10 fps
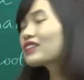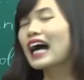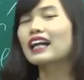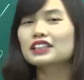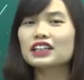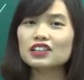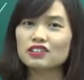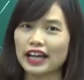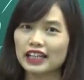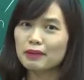Thì rõ ràng là những cái
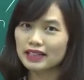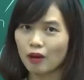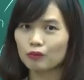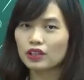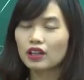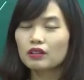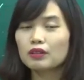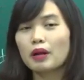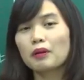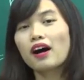từ này khi bạn đọc,
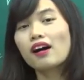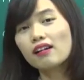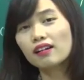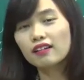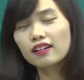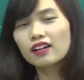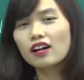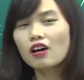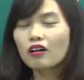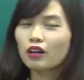chúng ta phải đọc là ơ,
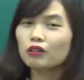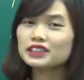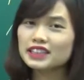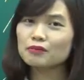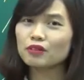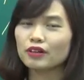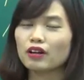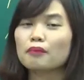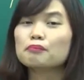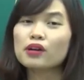hoặc là con chim các bạn
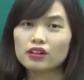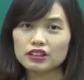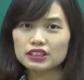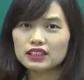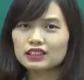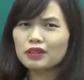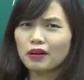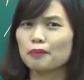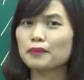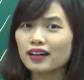phải đọc là bird chứ
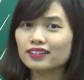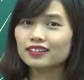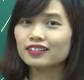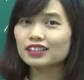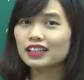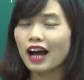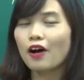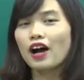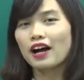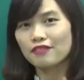không phải đọc là bird. Được chưa
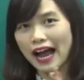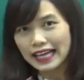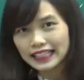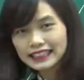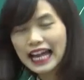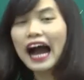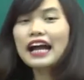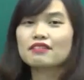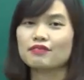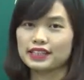nào? Phải
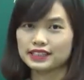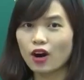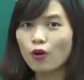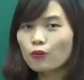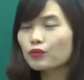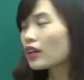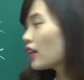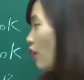dài và phải sâu.